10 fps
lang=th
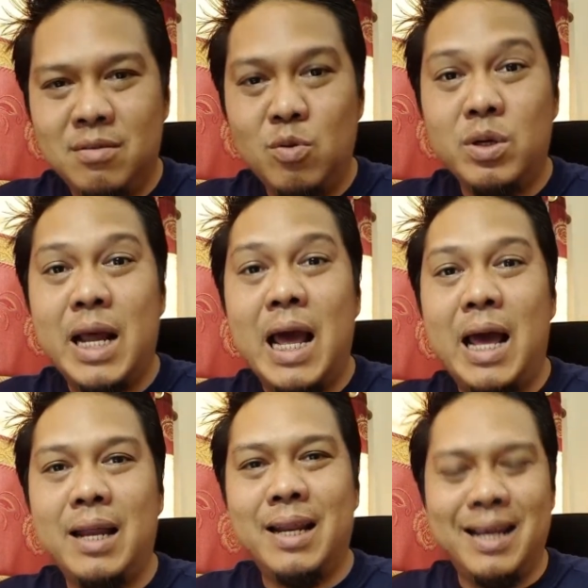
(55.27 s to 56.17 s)
ล่วงหน้า
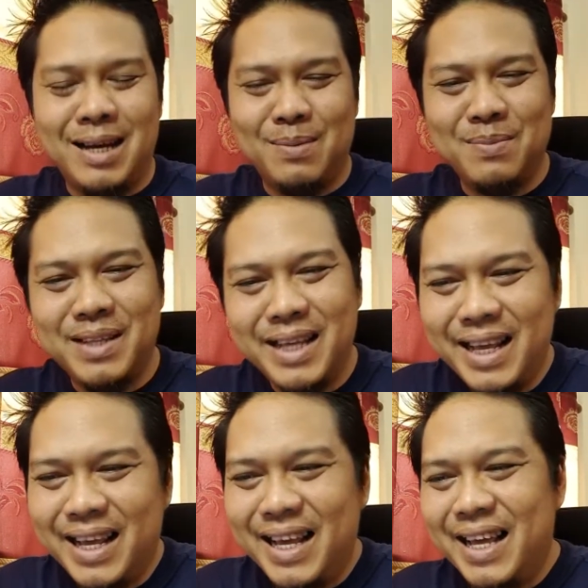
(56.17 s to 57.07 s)
นะครับ
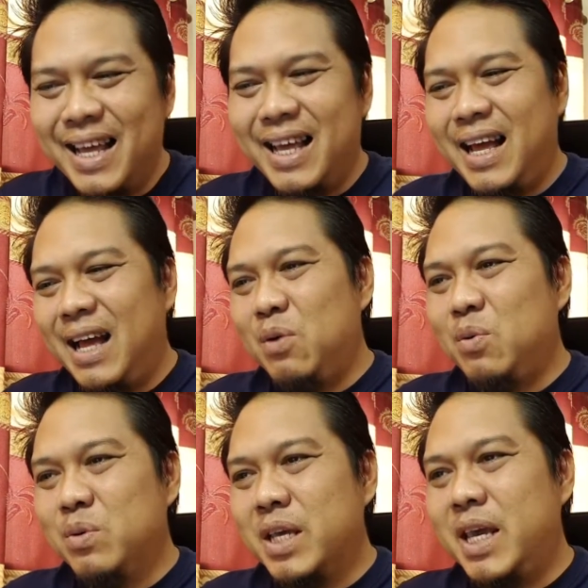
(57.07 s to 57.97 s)
อ่โอ
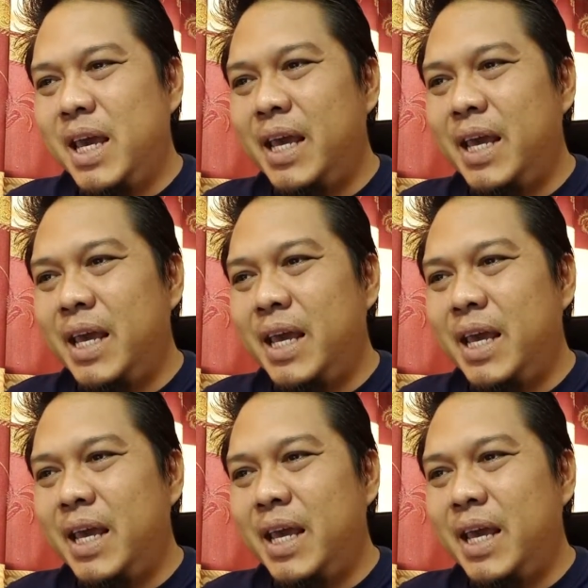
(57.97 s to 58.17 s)
เค